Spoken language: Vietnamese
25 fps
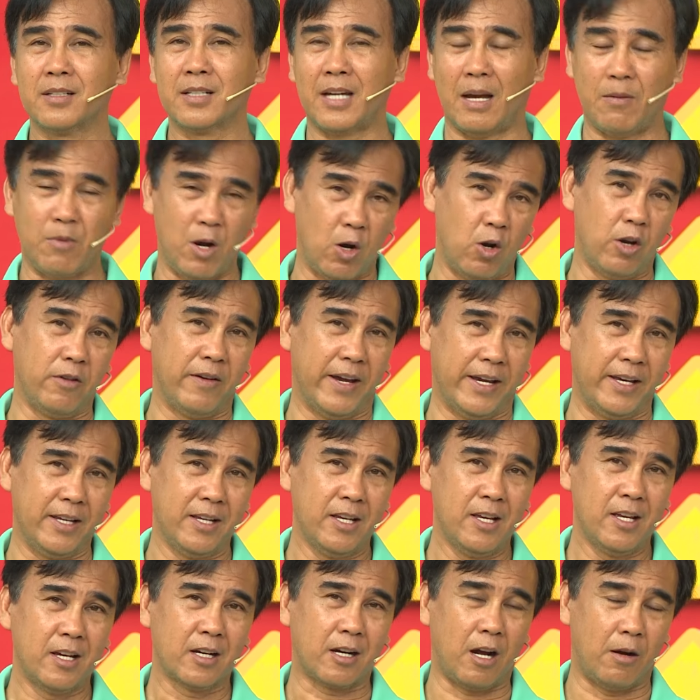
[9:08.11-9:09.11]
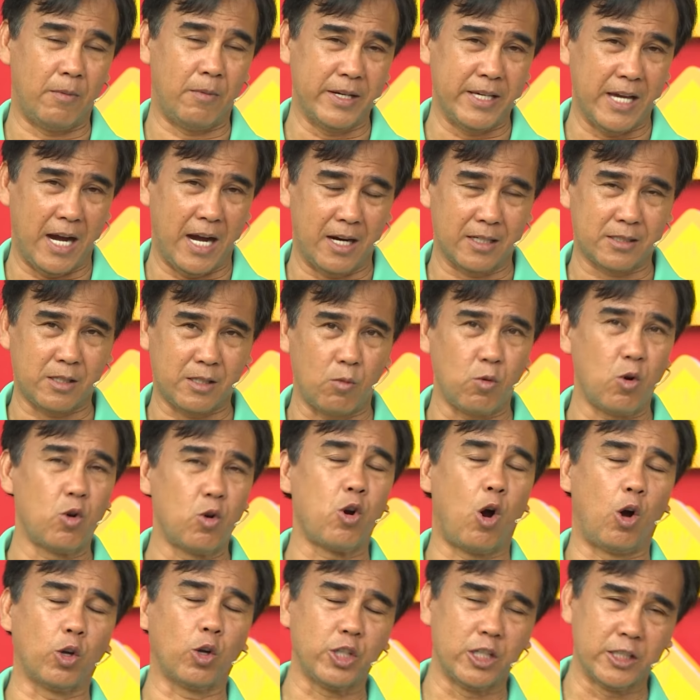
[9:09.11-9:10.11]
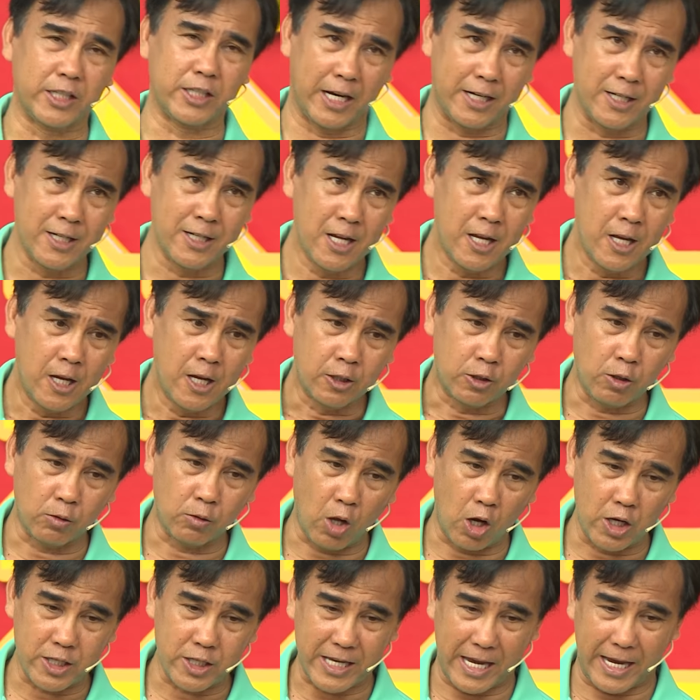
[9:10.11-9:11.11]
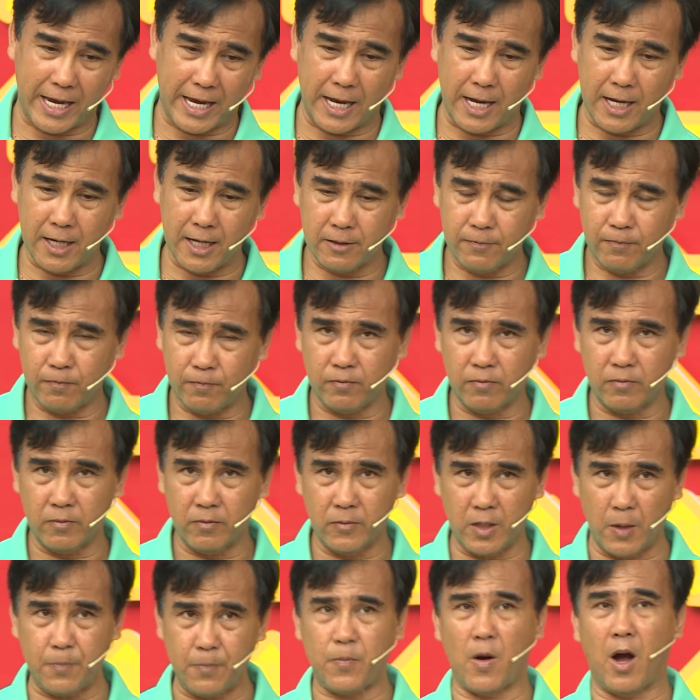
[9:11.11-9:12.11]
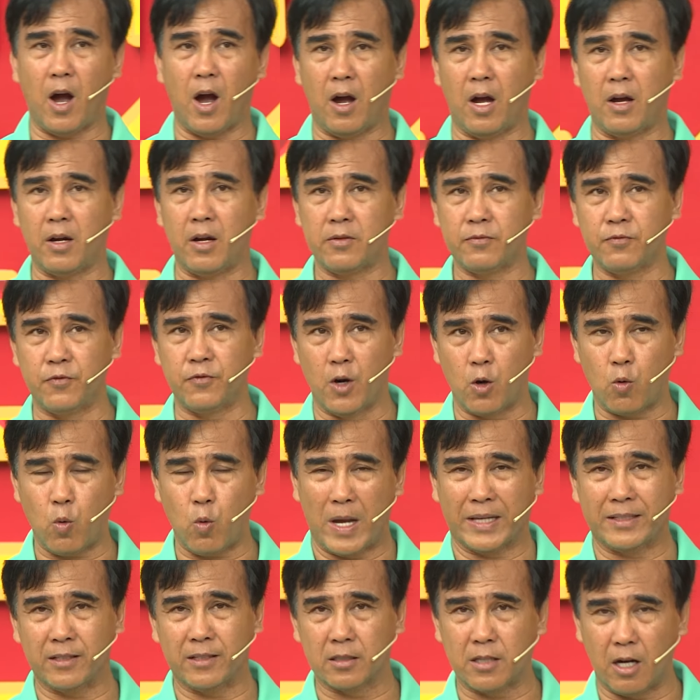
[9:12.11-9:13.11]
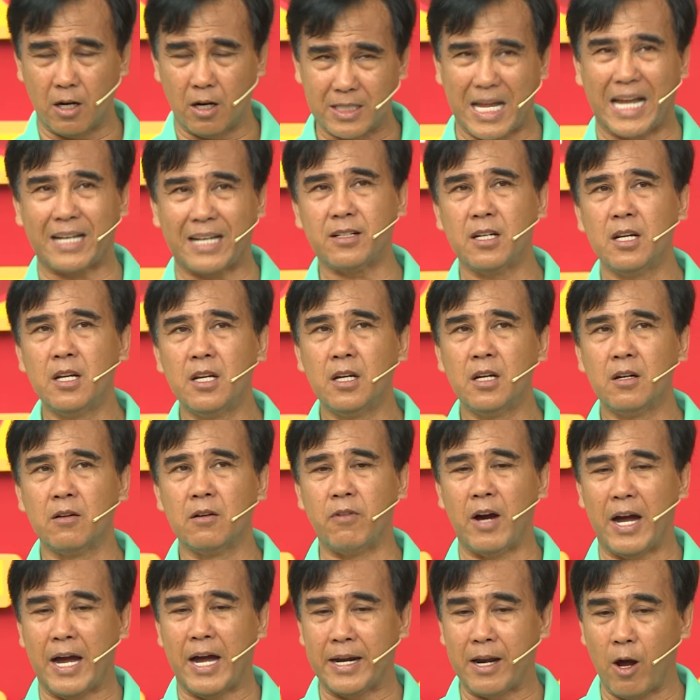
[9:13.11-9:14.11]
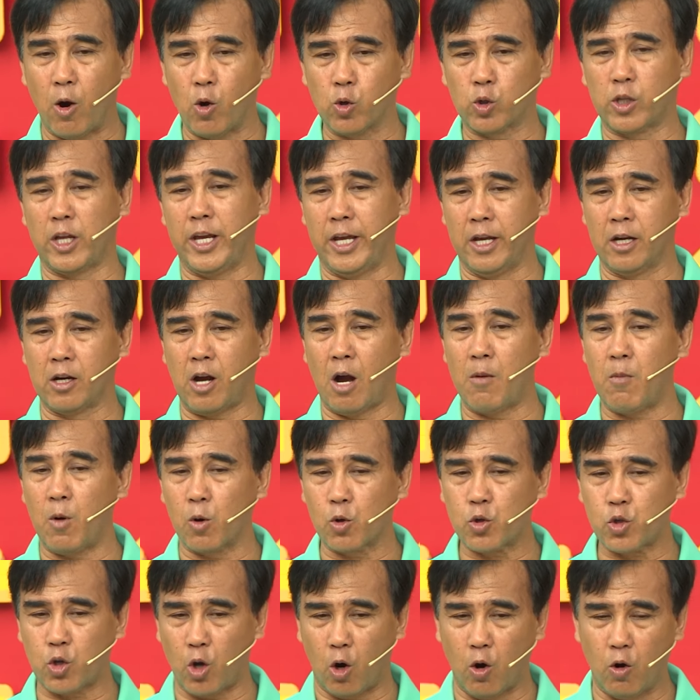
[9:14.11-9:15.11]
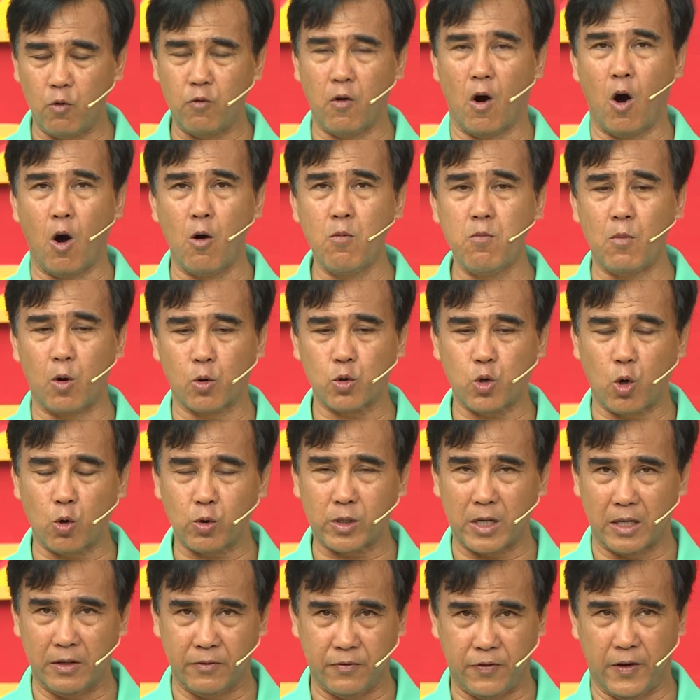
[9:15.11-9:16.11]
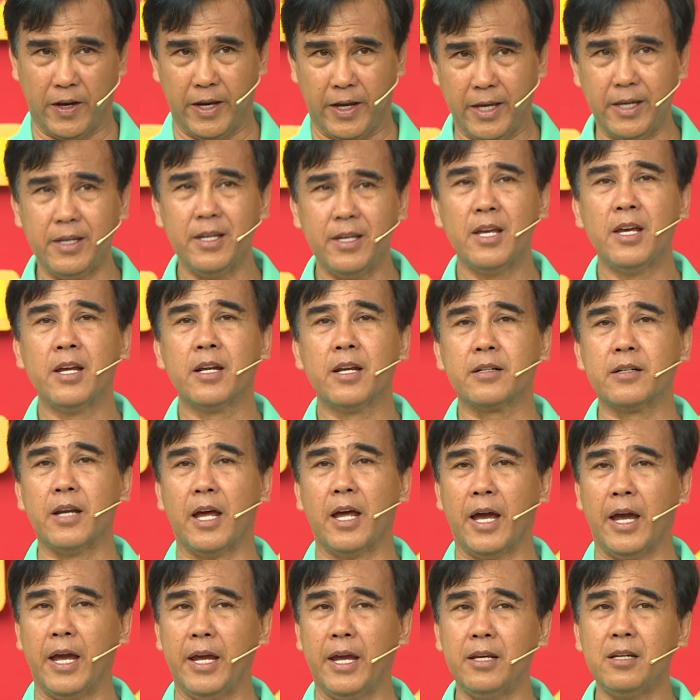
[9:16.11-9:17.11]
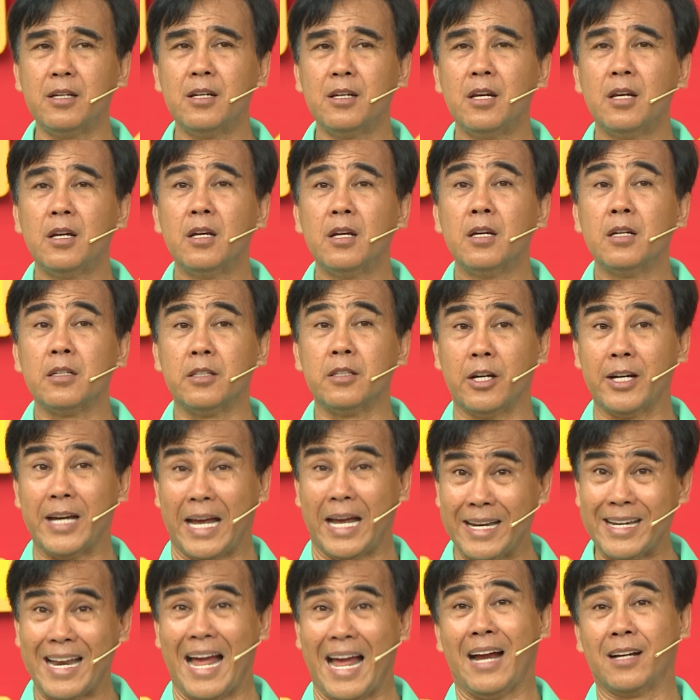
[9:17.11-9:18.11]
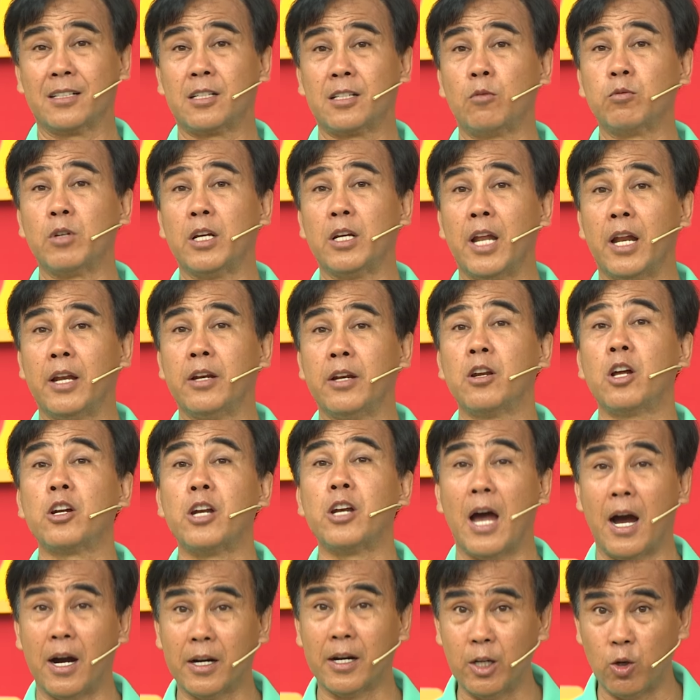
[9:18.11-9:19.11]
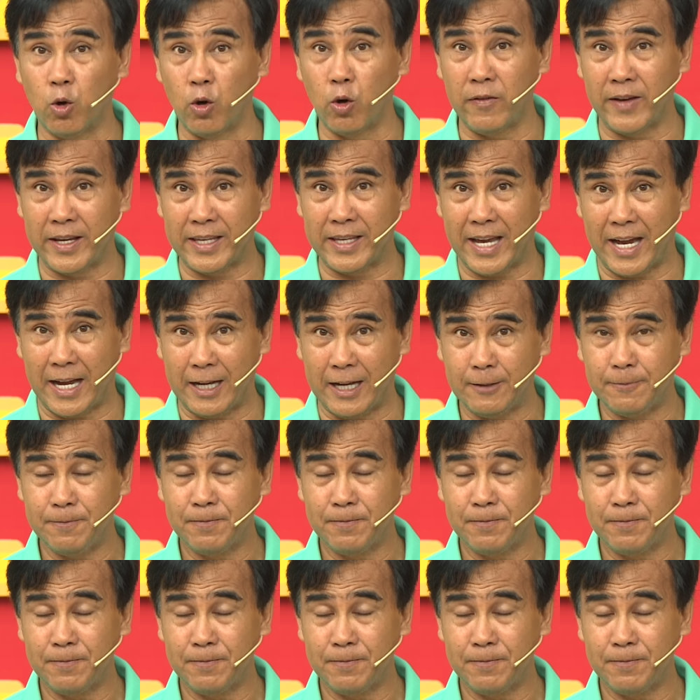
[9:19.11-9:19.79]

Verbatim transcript: Cảm ơn quý vị Còn bây giờ trong khuôn khổ chương trình Chúng tôi sẽ giúp họ vượt qua những thử thách và đầu tiên có một số vốn một số kinh phí để những gánh nặng trong gia đình nó đỡ đi quý vị nha.